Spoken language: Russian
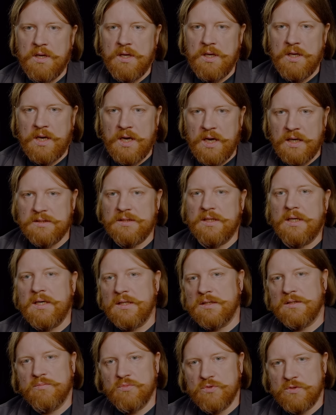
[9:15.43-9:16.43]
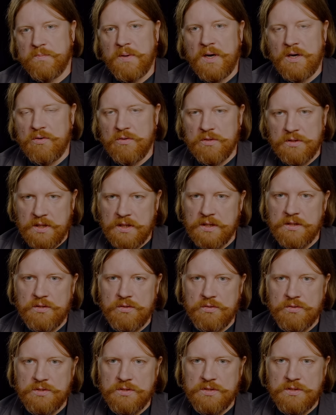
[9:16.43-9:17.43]
И как-то к этому спокойно
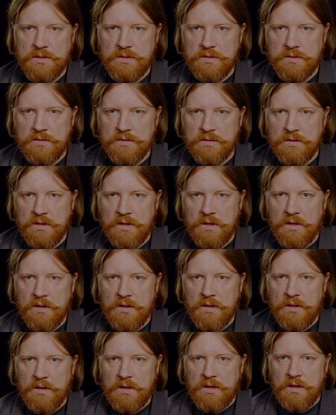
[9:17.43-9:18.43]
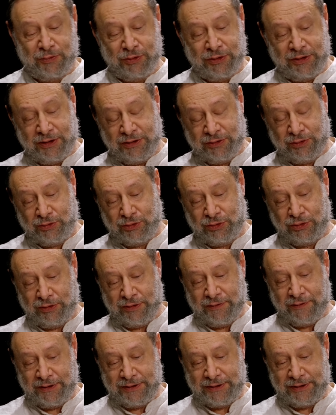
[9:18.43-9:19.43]
отнесся. Я вернусь к нашему тексту,
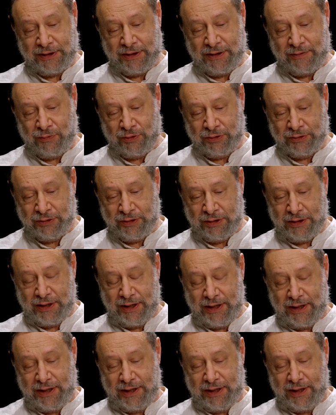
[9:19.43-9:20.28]
что говорит Соломон.